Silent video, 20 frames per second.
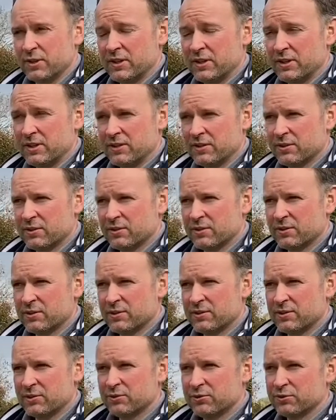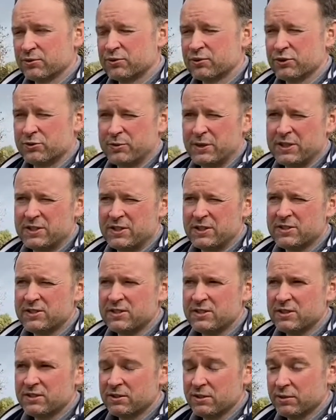Et donc je m'étais
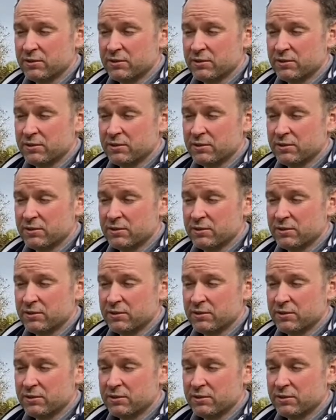dit,